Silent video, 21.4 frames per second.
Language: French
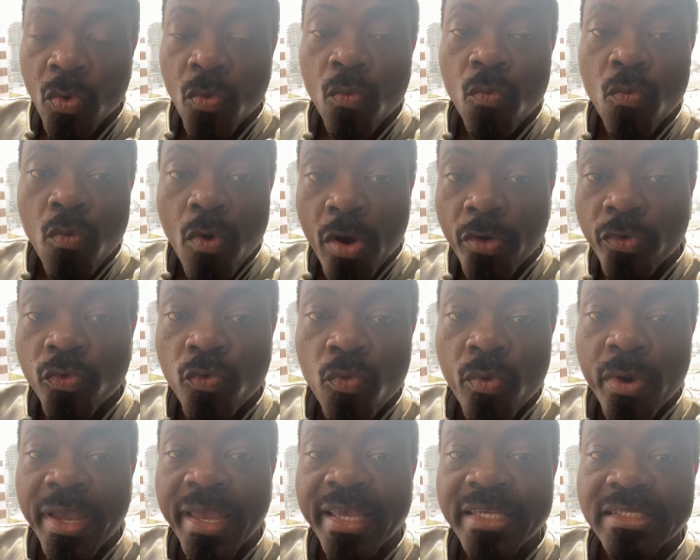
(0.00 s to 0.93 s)

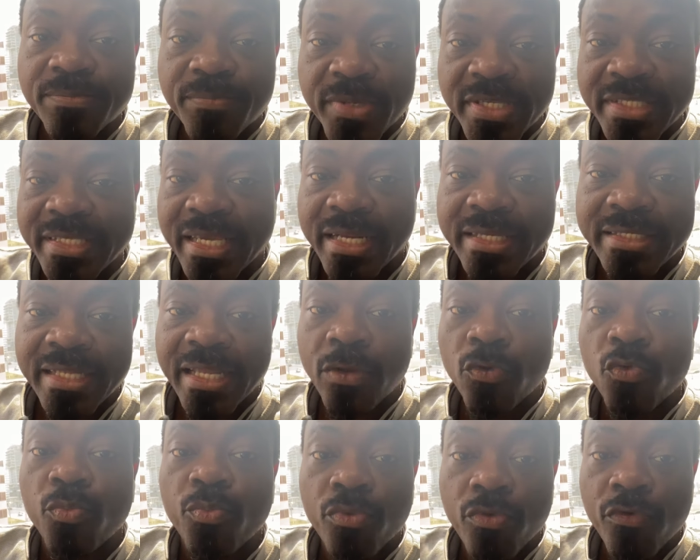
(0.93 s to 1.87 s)
WorldCoin est spécialisé dans
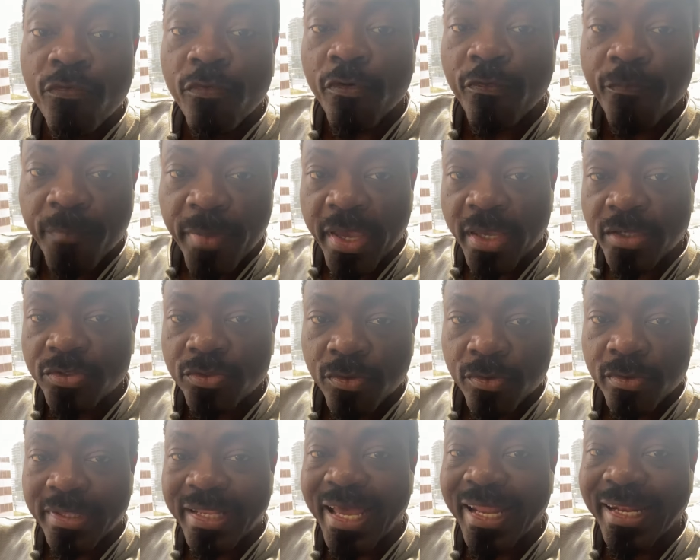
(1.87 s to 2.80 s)
le proof of
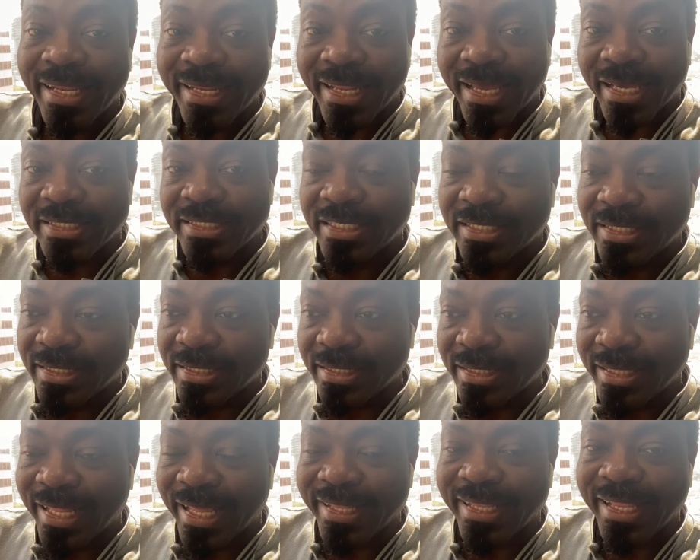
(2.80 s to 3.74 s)
person, dans
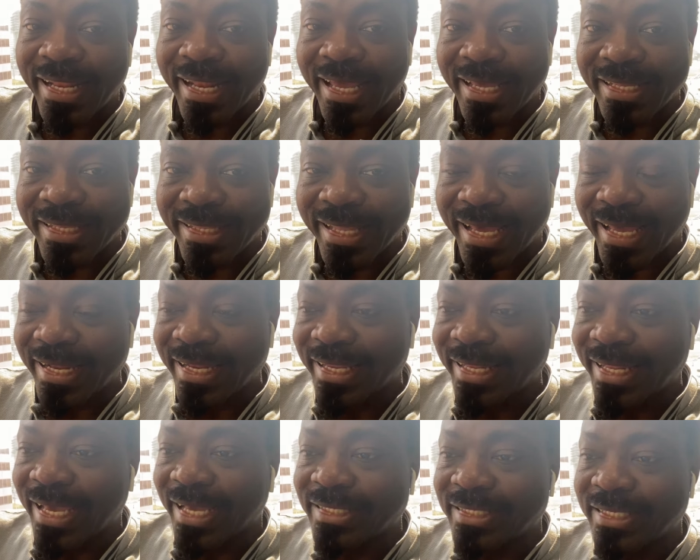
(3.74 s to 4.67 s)

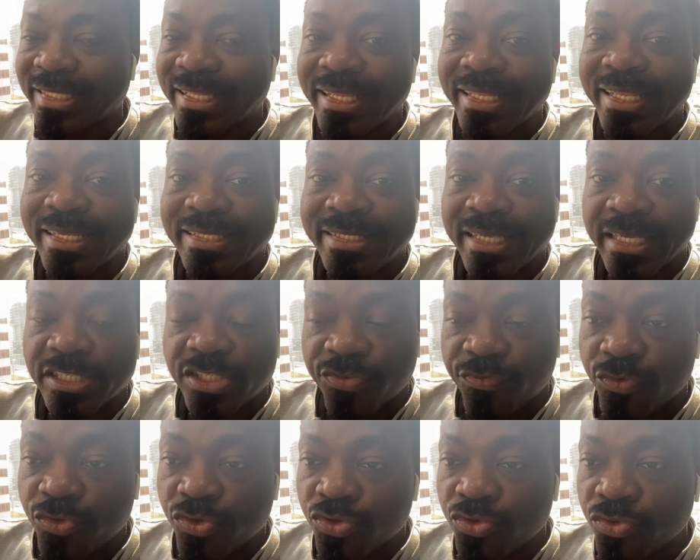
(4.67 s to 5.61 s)
l'identité des
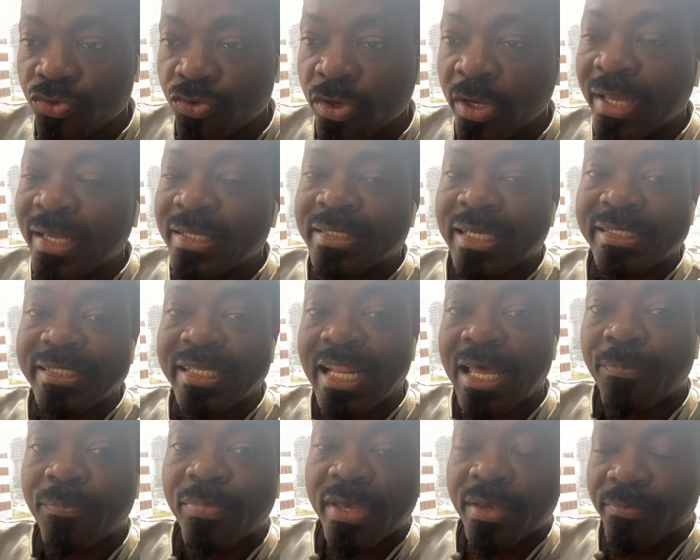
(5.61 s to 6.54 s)
individus. Ça, c'est
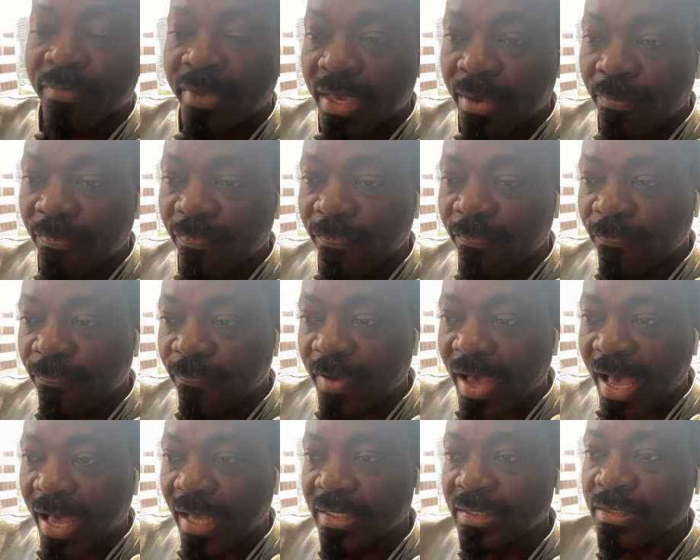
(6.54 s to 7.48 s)
la première
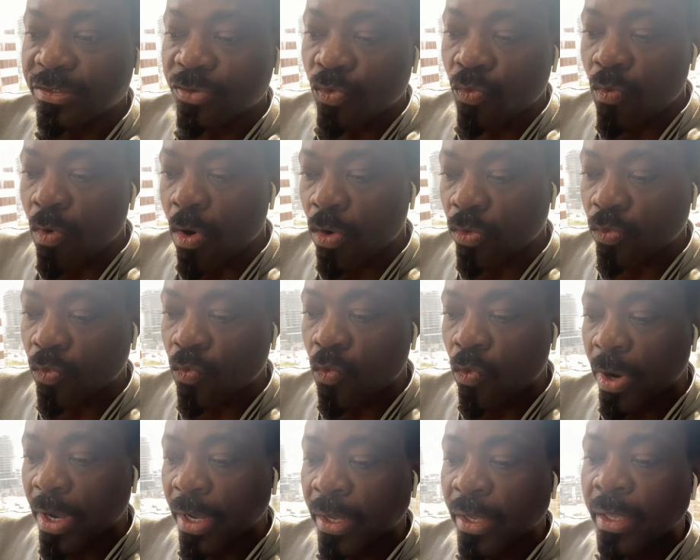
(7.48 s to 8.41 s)
phase de
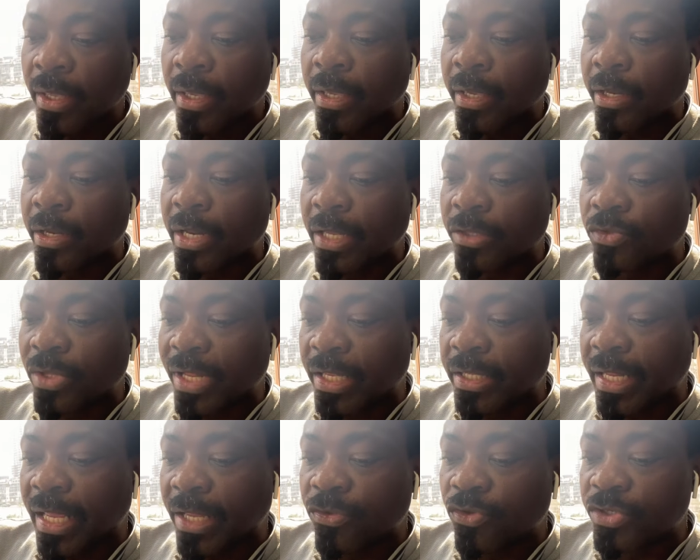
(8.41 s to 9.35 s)
WorldCoin. Et
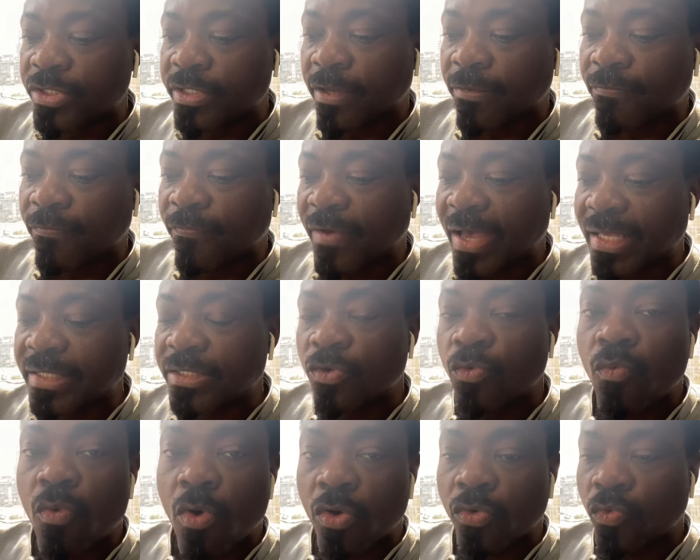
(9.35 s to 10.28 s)
la, deuxième phase de
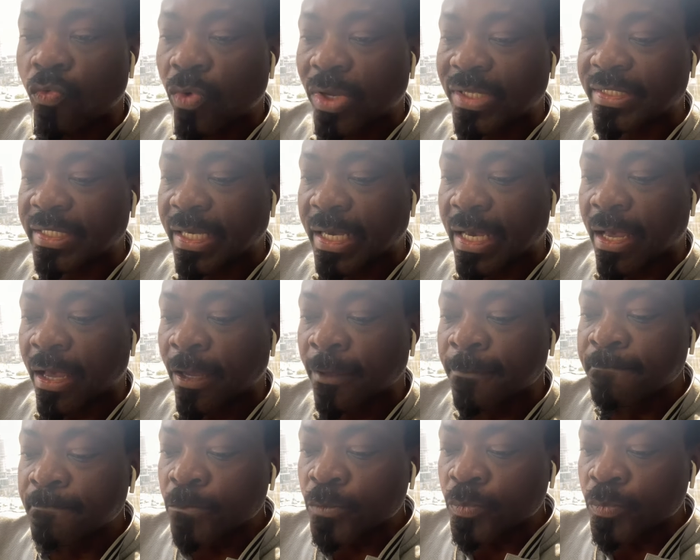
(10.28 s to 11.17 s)
WorldCoin sera